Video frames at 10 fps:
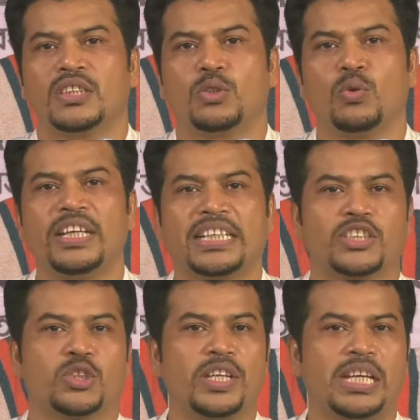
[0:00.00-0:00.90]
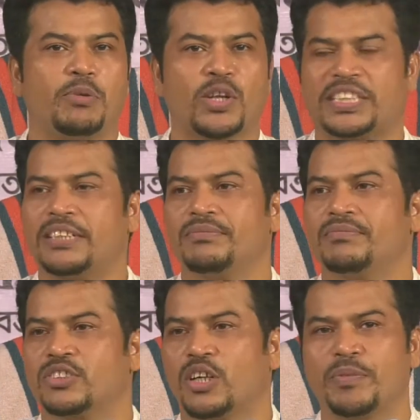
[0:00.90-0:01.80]
দুনিয়াতে ছড়িয়ে পড়েছেন
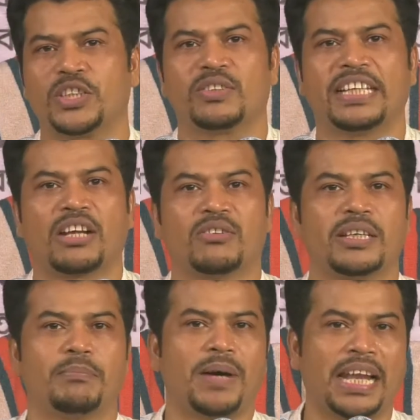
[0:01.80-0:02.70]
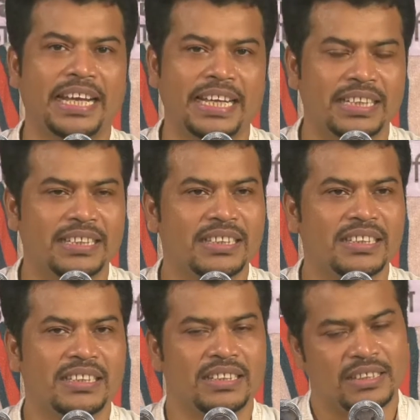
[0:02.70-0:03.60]
সব কিছু ত্যাগ করে পারলে
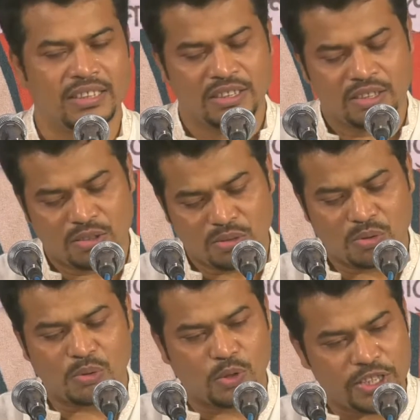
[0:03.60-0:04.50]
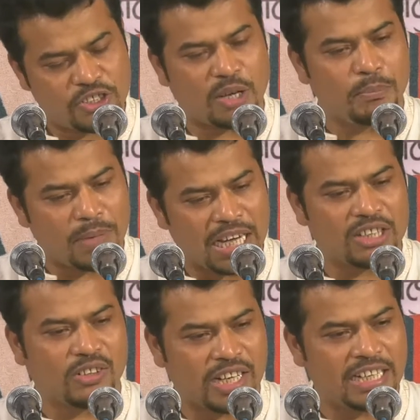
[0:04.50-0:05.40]
ওই সম্মান
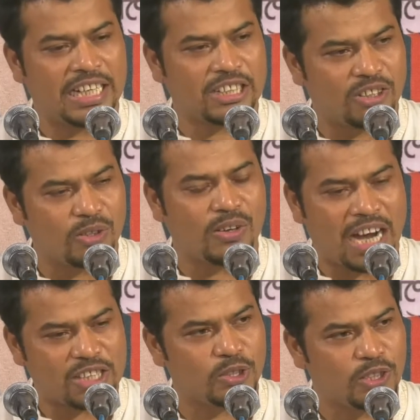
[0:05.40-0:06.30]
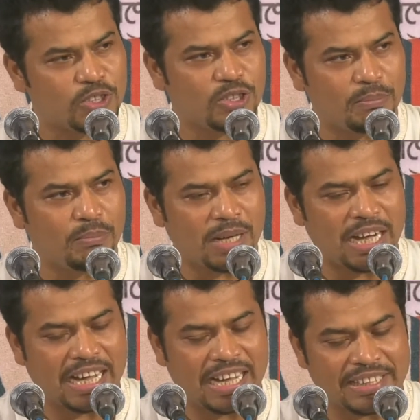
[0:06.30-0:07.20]
করেন এটা হলো আসল
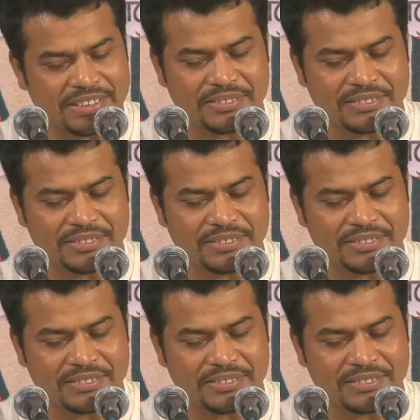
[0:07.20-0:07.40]
সম্মান